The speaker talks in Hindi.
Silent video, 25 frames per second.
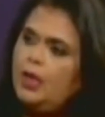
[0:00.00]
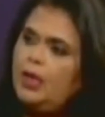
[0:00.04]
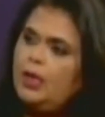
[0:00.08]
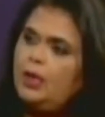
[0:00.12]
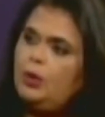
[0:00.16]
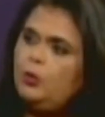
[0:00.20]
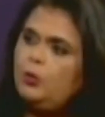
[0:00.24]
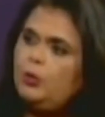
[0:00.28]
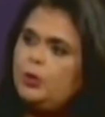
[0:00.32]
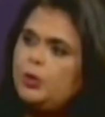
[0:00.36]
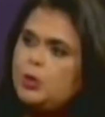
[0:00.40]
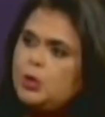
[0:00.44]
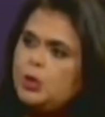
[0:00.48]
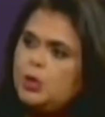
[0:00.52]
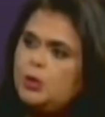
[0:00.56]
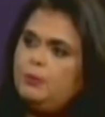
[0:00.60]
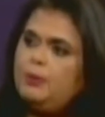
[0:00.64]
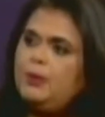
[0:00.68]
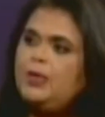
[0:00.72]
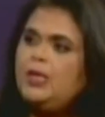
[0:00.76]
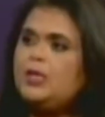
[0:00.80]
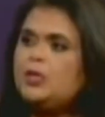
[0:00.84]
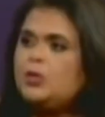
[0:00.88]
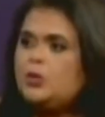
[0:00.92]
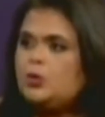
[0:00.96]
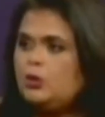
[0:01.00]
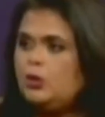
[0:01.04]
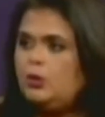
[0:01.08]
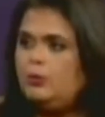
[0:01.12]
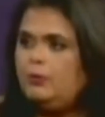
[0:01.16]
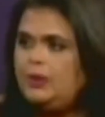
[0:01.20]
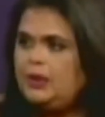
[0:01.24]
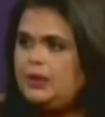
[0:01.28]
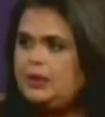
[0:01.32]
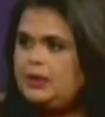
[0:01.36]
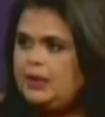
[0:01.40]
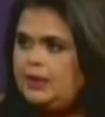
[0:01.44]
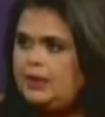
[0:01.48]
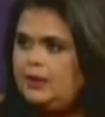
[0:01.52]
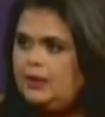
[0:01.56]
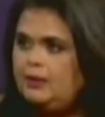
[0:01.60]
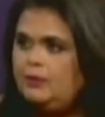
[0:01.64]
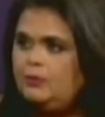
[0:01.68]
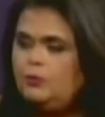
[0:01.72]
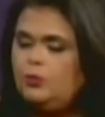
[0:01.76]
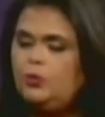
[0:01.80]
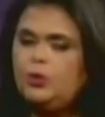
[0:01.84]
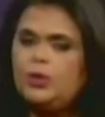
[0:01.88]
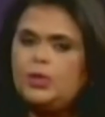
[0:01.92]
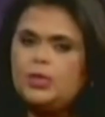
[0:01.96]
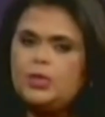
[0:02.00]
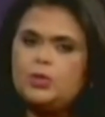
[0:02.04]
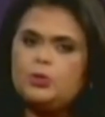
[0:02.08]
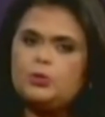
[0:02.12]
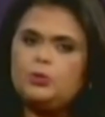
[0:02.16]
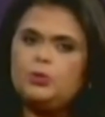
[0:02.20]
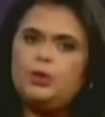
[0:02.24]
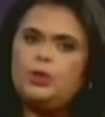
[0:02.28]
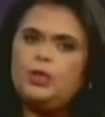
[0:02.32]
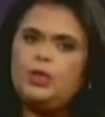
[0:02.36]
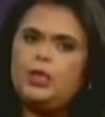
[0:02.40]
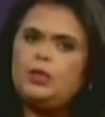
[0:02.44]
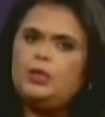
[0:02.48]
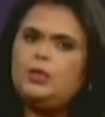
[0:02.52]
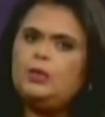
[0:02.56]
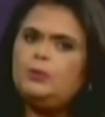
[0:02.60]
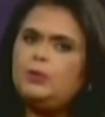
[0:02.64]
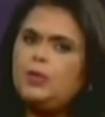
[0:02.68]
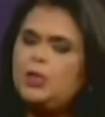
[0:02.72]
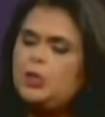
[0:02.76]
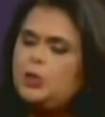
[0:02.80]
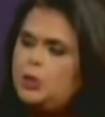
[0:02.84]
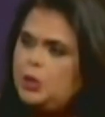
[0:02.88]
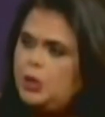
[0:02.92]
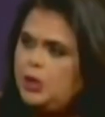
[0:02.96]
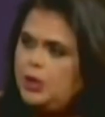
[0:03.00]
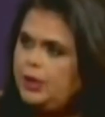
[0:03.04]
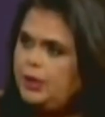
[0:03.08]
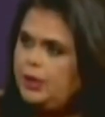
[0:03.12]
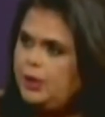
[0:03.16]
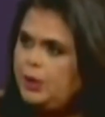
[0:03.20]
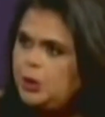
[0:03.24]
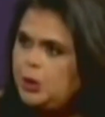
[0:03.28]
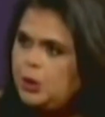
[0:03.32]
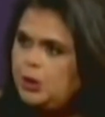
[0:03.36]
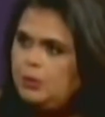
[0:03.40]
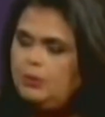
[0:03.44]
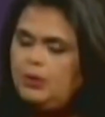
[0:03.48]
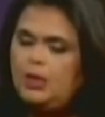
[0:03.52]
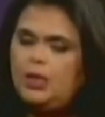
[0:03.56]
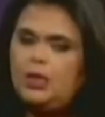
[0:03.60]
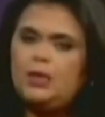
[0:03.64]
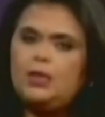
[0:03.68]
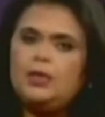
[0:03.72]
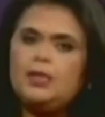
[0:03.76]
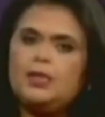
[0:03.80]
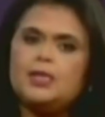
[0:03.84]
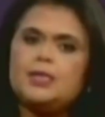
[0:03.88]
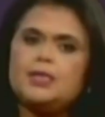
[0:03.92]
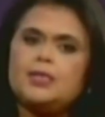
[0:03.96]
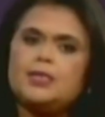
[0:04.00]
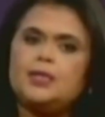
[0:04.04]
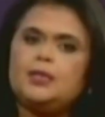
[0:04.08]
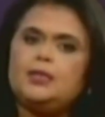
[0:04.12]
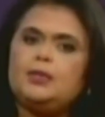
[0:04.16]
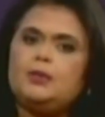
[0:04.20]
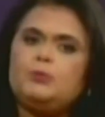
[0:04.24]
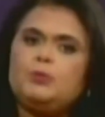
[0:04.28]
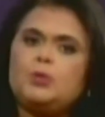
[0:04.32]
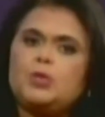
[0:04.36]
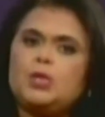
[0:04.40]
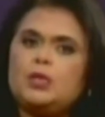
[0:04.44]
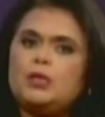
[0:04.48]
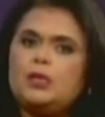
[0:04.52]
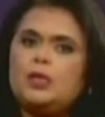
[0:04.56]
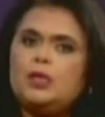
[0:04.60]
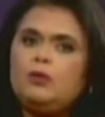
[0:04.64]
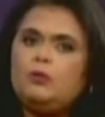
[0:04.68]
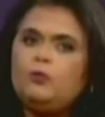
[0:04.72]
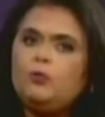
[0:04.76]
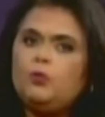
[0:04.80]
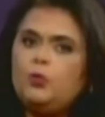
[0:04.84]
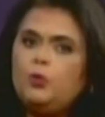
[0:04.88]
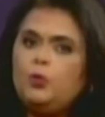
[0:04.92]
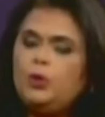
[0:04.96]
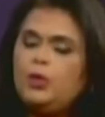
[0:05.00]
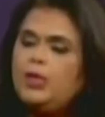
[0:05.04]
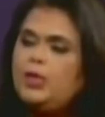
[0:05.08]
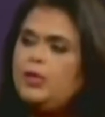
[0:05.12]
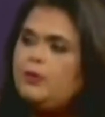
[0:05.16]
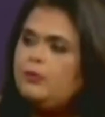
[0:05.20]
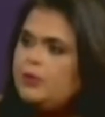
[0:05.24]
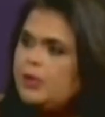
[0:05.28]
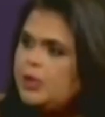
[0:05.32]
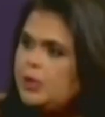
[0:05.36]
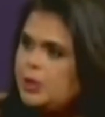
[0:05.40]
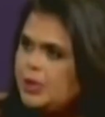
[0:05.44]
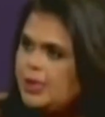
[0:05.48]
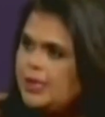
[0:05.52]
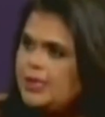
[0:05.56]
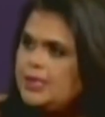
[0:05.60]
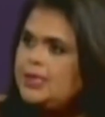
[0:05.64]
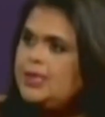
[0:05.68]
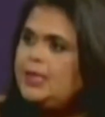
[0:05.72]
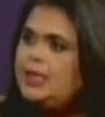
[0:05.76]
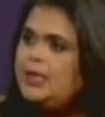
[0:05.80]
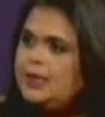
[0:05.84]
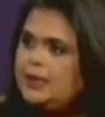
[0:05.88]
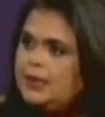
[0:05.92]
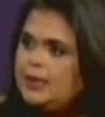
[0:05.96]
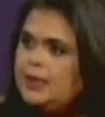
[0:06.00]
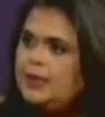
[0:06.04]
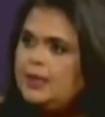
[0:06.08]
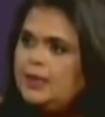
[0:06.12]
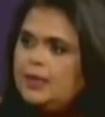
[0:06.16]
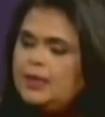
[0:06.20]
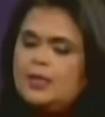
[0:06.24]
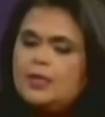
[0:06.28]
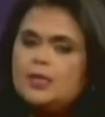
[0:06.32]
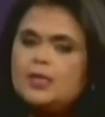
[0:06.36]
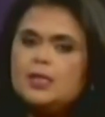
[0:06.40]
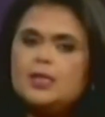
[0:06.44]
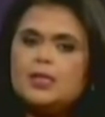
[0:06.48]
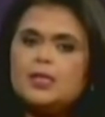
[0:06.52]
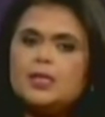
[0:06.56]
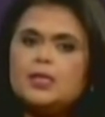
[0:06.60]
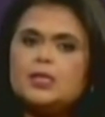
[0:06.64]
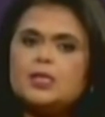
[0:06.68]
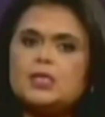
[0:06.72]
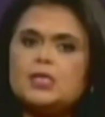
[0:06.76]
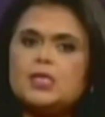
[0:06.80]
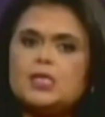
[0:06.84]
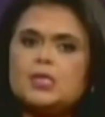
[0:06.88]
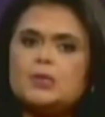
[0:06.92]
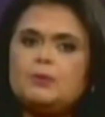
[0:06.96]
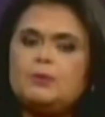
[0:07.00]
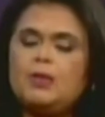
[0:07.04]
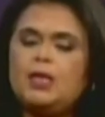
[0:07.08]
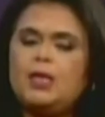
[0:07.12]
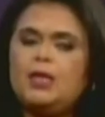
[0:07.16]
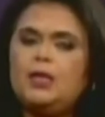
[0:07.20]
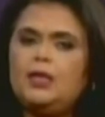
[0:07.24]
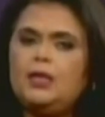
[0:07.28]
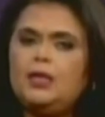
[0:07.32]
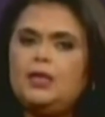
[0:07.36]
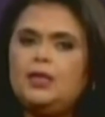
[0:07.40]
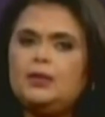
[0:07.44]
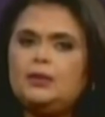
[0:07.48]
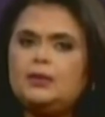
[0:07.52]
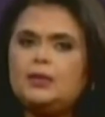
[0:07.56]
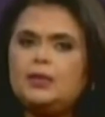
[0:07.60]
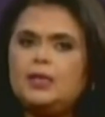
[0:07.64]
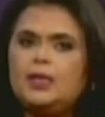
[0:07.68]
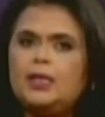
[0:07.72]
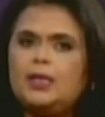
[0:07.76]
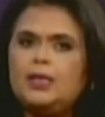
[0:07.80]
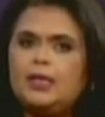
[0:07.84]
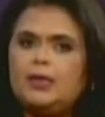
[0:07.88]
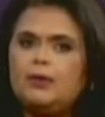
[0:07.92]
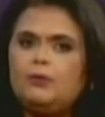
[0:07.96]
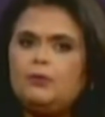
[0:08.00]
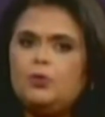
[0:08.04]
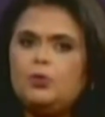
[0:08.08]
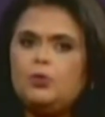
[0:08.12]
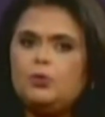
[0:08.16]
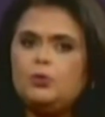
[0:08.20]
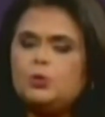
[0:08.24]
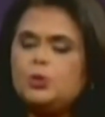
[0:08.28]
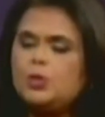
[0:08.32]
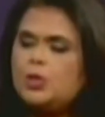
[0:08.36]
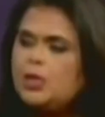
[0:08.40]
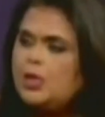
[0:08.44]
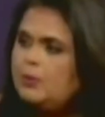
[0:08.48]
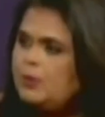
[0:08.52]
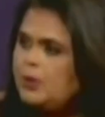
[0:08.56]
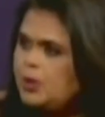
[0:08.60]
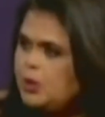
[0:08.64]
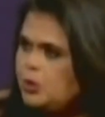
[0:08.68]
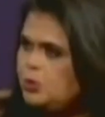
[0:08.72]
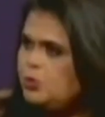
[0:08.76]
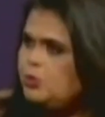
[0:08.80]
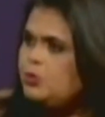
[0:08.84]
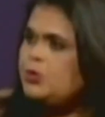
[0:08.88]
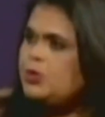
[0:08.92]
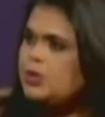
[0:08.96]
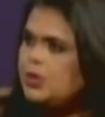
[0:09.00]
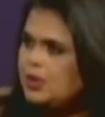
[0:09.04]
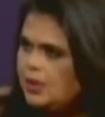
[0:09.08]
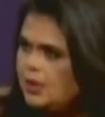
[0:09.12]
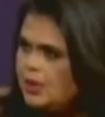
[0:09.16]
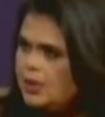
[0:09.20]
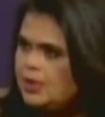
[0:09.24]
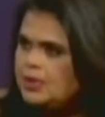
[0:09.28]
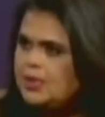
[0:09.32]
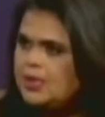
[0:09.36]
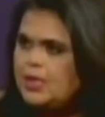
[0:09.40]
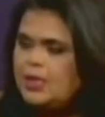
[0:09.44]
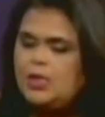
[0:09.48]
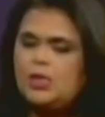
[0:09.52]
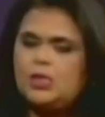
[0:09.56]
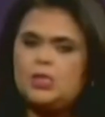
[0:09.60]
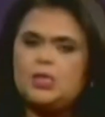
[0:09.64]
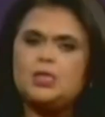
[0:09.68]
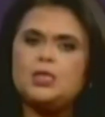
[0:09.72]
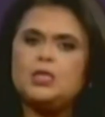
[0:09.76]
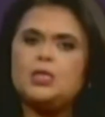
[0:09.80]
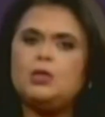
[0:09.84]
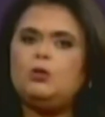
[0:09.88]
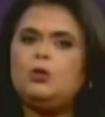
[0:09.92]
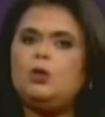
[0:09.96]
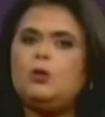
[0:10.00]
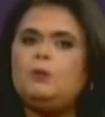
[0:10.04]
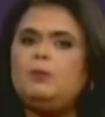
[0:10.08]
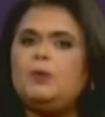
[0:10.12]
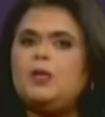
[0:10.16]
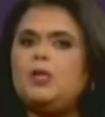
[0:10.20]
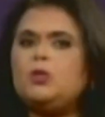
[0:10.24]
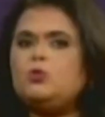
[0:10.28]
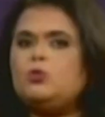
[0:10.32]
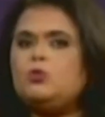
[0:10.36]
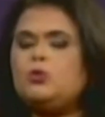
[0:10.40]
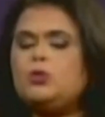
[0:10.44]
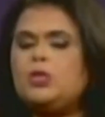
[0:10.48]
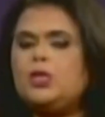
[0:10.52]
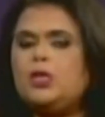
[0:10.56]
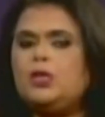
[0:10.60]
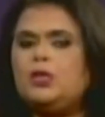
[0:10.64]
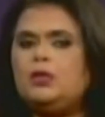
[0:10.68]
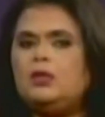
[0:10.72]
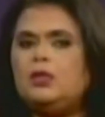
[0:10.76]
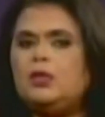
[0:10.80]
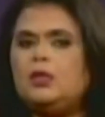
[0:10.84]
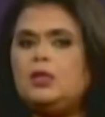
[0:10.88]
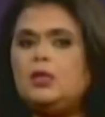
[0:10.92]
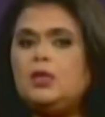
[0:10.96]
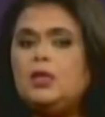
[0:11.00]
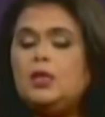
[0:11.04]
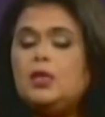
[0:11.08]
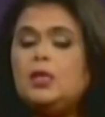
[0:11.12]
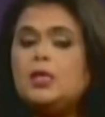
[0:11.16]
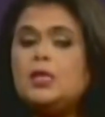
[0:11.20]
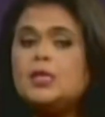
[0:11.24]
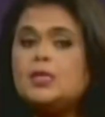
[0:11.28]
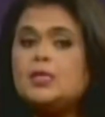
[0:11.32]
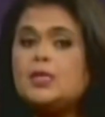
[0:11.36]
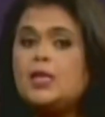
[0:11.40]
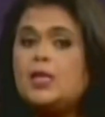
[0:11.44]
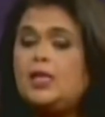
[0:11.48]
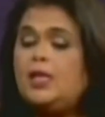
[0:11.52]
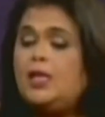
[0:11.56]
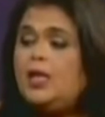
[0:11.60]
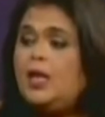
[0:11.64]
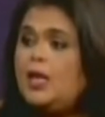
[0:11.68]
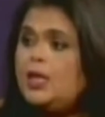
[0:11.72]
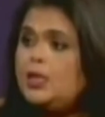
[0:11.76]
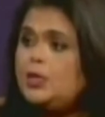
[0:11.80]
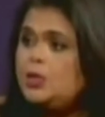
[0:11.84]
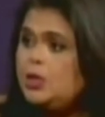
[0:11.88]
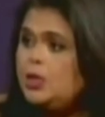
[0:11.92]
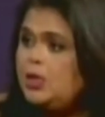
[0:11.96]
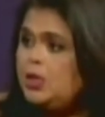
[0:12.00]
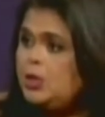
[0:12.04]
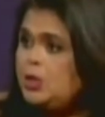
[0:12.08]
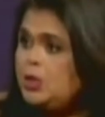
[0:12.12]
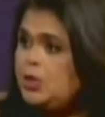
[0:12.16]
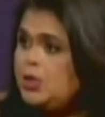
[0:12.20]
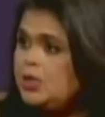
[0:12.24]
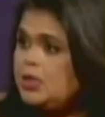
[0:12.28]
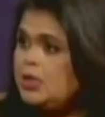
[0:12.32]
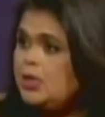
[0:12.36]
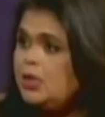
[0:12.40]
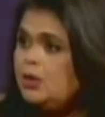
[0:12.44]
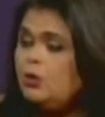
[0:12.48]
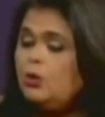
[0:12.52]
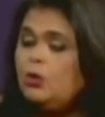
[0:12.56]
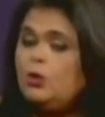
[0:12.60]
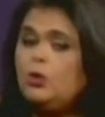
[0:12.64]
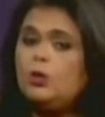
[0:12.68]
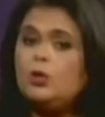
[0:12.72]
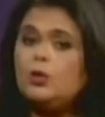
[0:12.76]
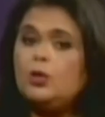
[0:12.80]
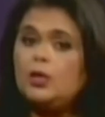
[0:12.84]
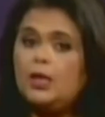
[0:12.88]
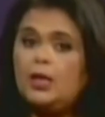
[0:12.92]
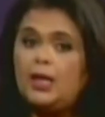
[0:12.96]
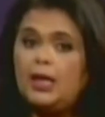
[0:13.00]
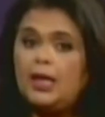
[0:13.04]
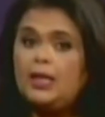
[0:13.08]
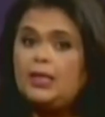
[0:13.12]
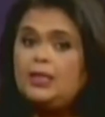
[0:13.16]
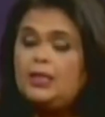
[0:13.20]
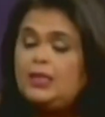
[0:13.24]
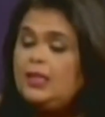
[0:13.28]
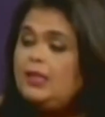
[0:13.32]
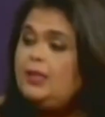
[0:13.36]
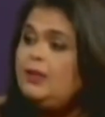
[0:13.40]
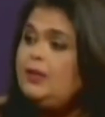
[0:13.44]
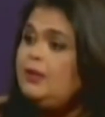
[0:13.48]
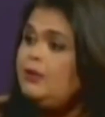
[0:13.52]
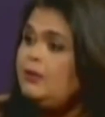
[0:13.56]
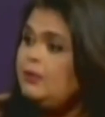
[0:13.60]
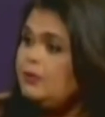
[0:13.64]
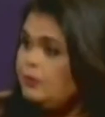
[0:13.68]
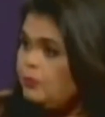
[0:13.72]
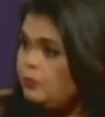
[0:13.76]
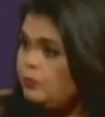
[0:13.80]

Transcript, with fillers: एक लोकेशन पे रेस्टोरेंट मिलता है वो रेस्टोरेंट एकदम अच्छी कंडीशन में इनके साथ हम जाके एक फ़ूड की फ्रेंचाइजी लेते हैं जिसमें अलग अलग तरह के वो जामा जूस ना ये सारी चीज़ें और प्लस उसके अंदर सारी हाइजीनिक चीज़ें और हेल्थी